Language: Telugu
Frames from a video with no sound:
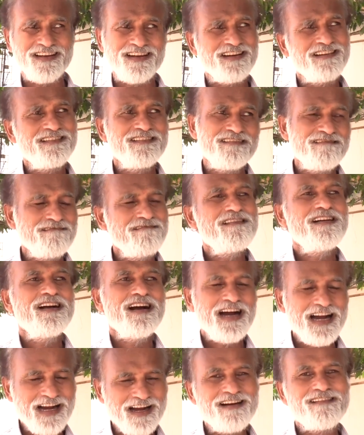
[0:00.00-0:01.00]
మేము
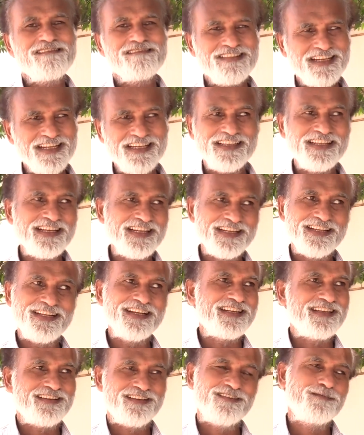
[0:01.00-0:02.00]
వస్తామంటారు లేదు
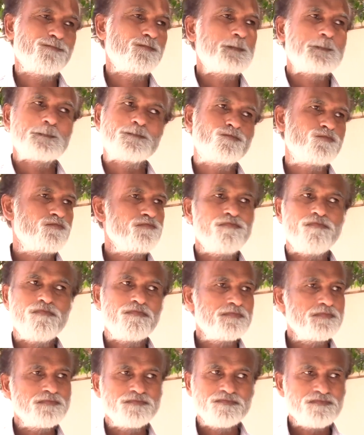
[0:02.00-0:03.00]
వాళ్ళు మేము వస్తాం అని
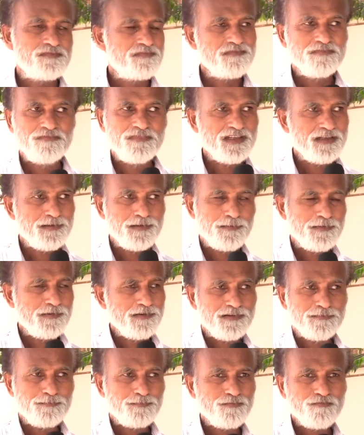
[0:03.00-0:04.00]
అంటారు ఎట్లా
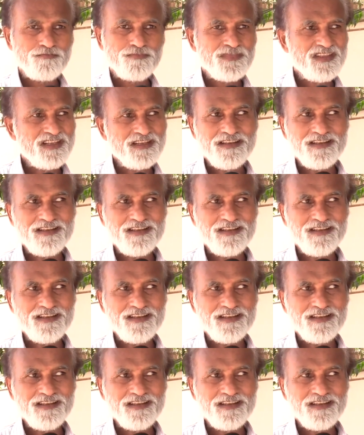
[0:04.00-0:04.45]
ఉండబోతుంది అసలు